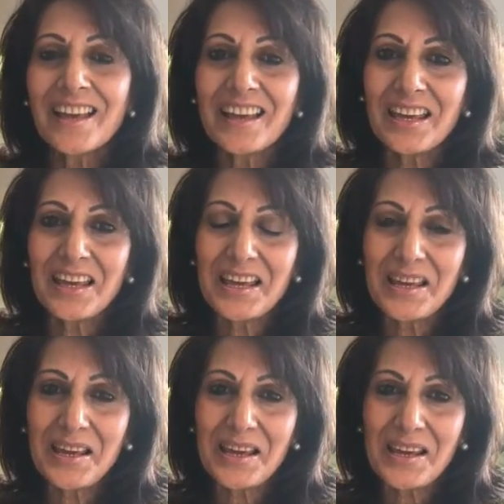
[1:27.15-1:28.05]

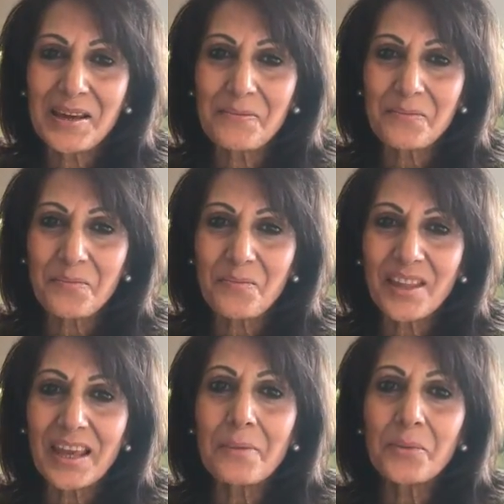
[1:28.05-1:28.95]
y
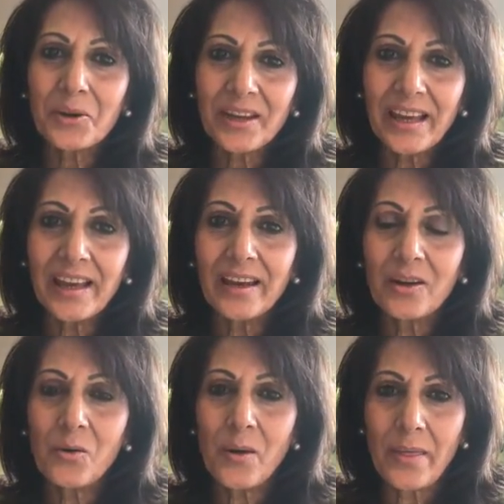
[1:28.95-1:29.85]
y
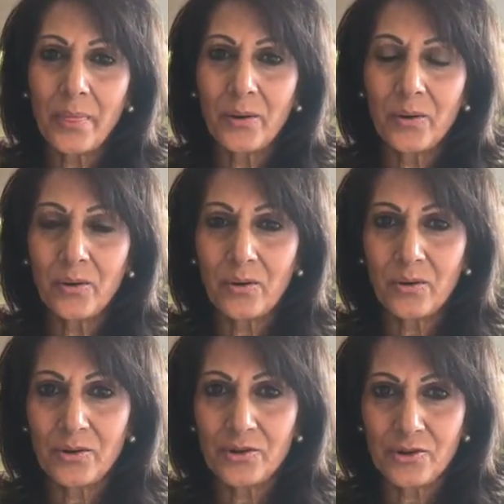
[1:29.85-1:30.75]
porque
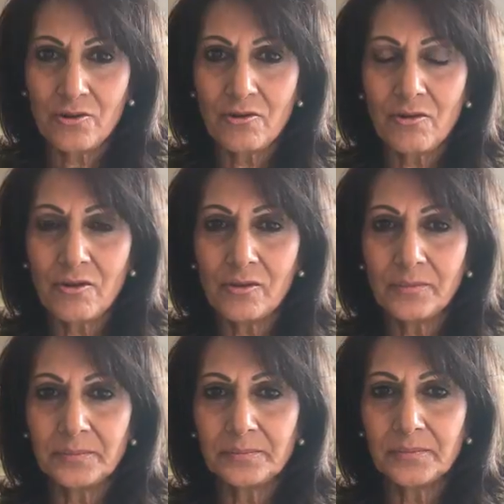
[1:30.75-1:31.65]
cuando
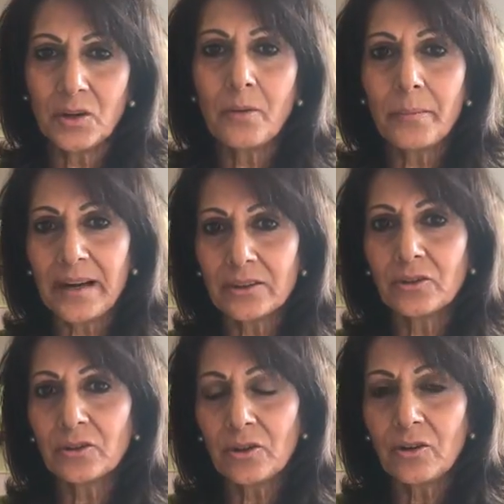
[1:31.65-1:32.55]
yo mm,
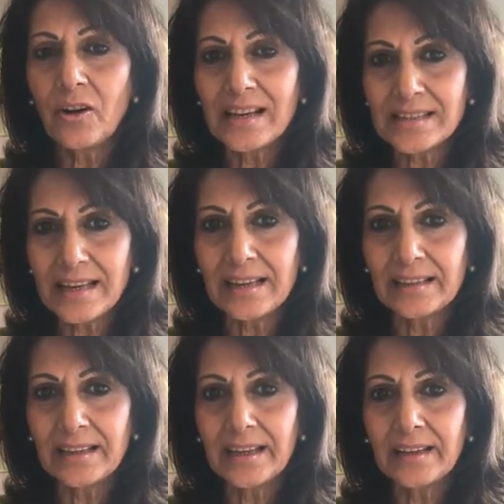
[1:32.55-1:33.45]
comparto los
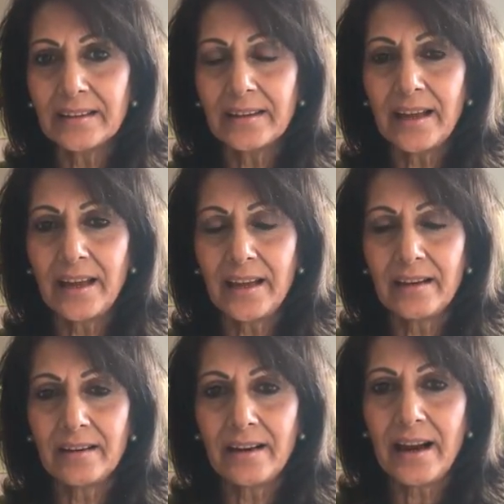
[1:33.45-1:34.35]
aceites
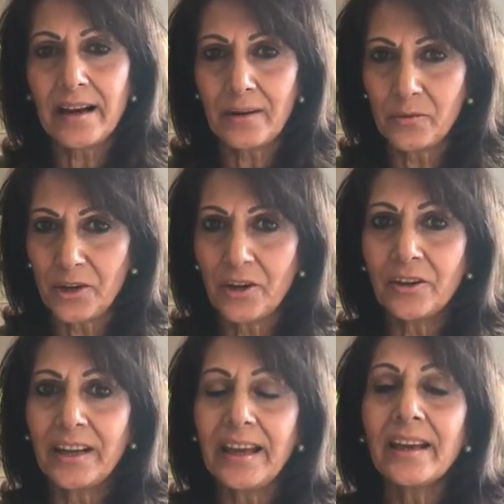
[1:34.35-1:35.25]
en las
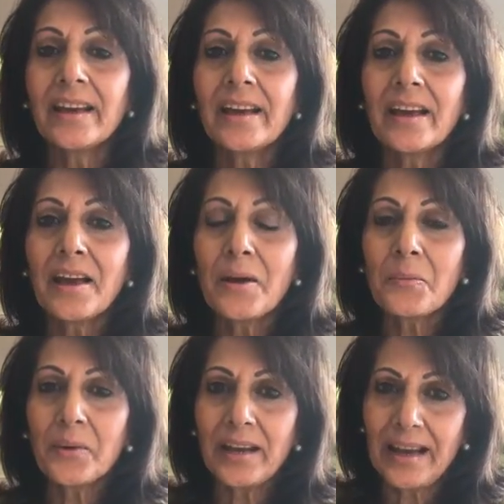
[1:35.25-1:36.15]
reuniones,
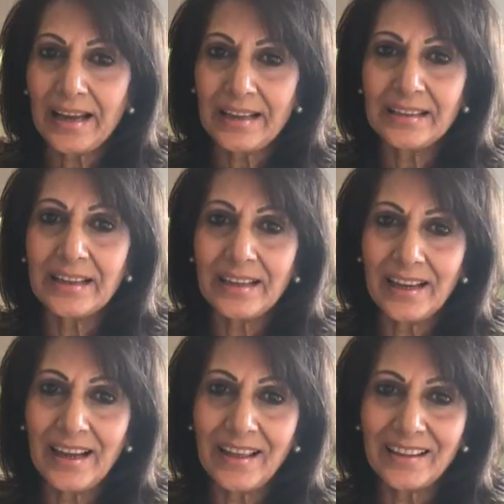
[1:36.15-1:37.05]
pues la gente
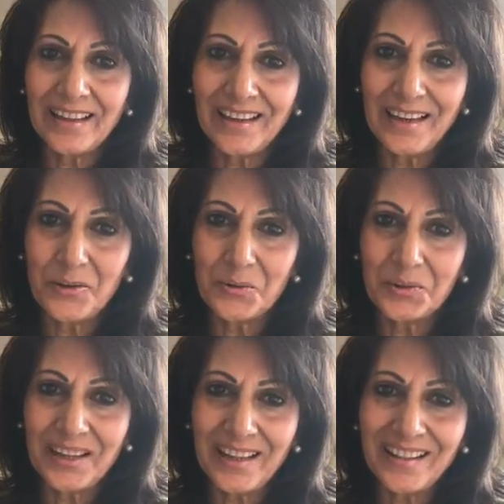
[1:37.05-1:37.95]
quiere adquirir
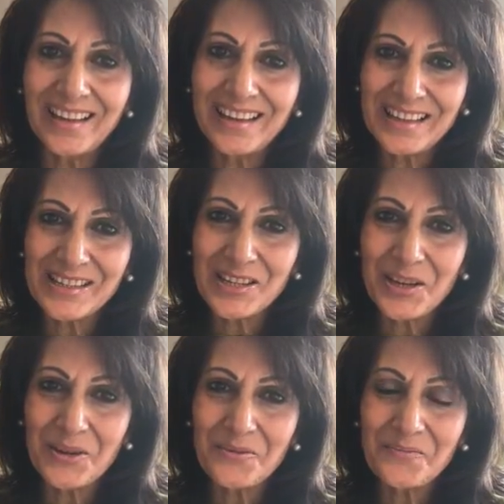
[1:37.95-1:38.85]
un kit de
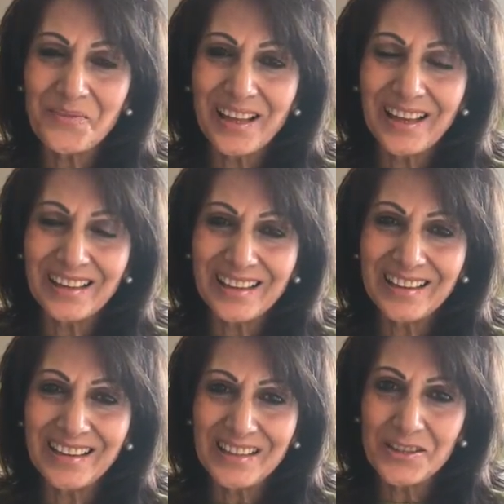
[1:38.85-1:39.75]
inicio, el kit
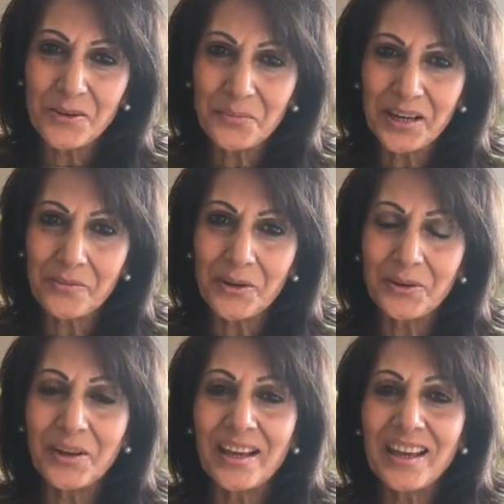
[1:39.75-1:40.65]
de inicio
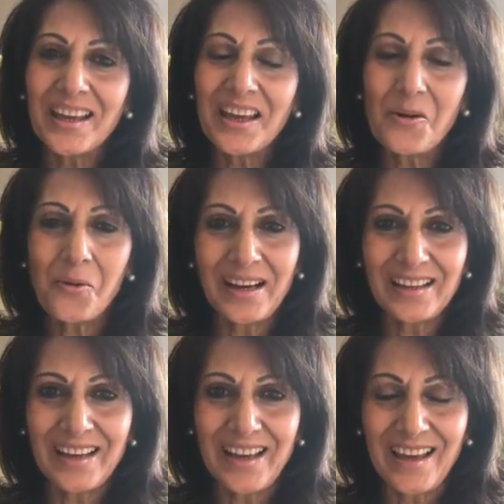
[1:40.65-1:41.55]
premium, igual
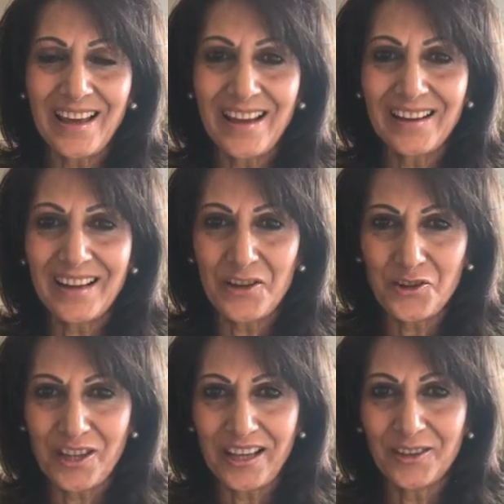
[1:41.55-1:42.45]
que el que
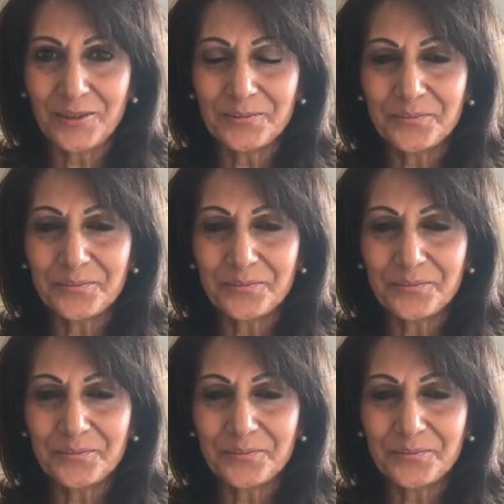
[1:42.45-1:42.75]
yo tengo.